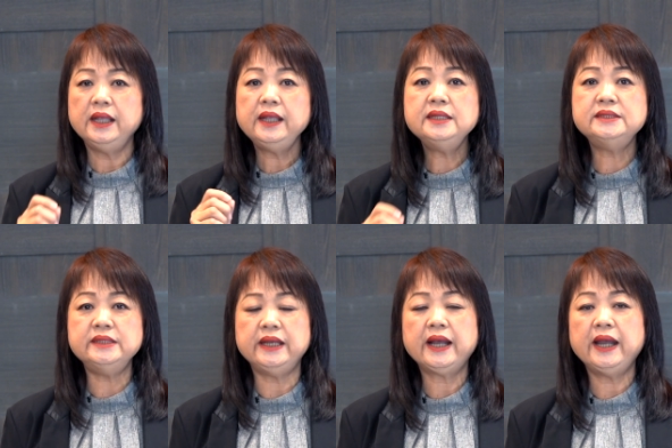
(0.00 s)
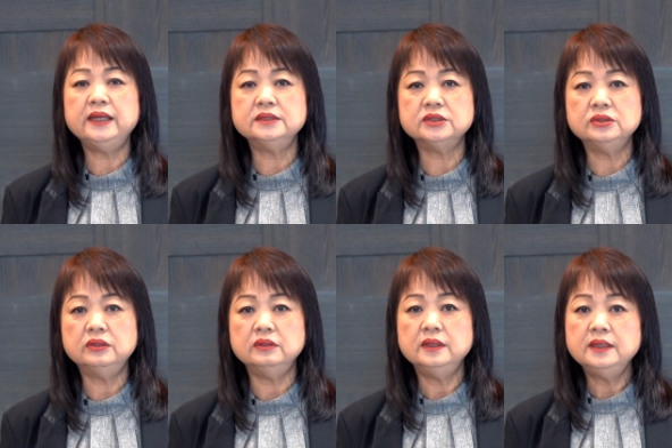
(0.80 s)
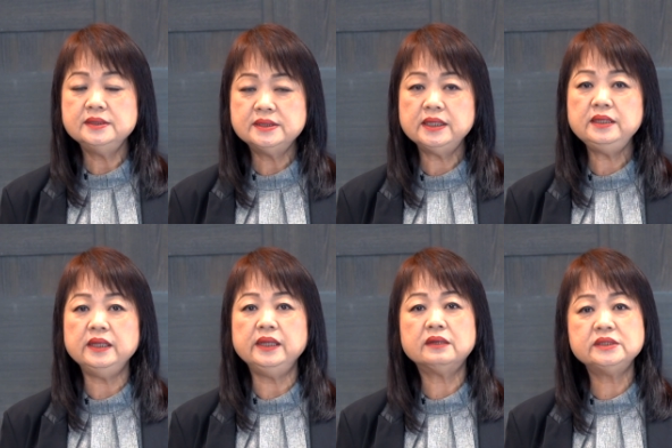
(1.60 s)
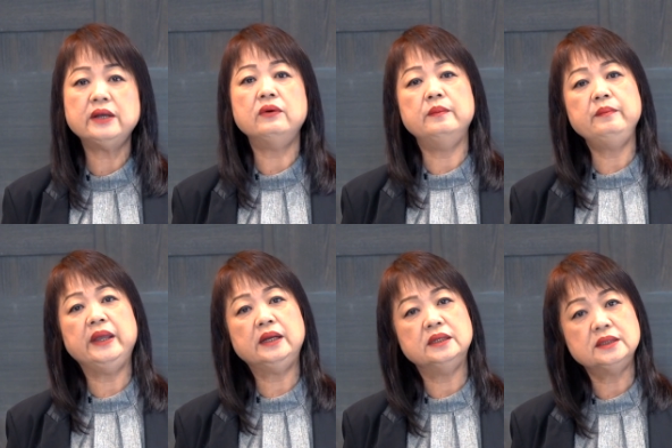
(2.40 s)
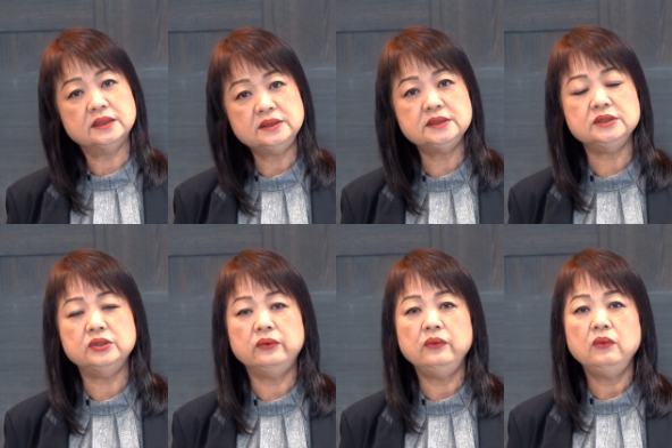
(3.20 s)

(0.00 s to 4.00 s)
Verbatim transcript: 一解开的时候，真理要叫我们每个人得自由，